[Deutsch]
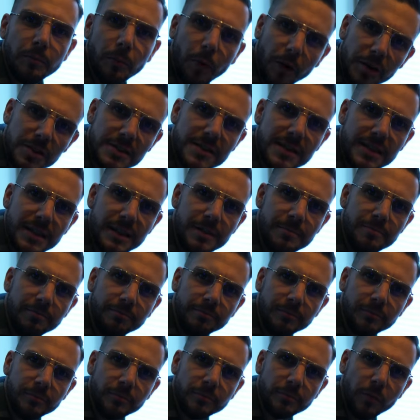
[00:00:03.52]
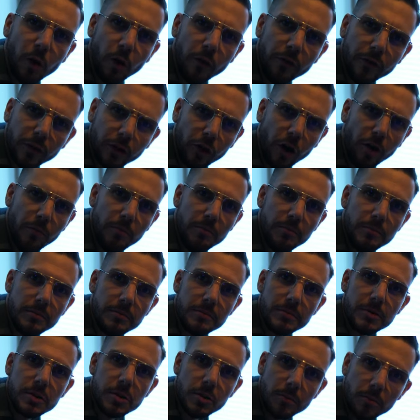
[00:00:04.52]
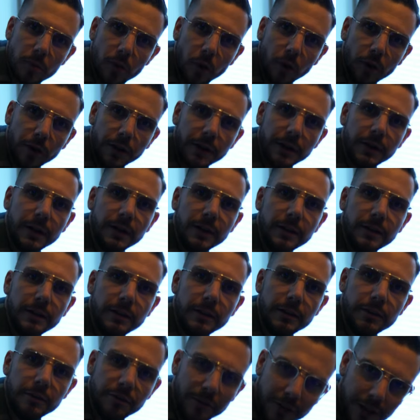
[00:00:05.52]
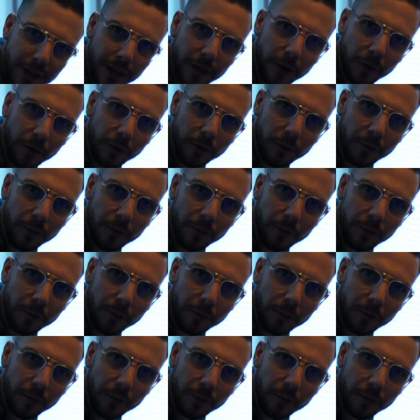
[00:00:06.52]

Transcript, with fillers: Moin, ihr Lieben, und willkommen zum neuen Video.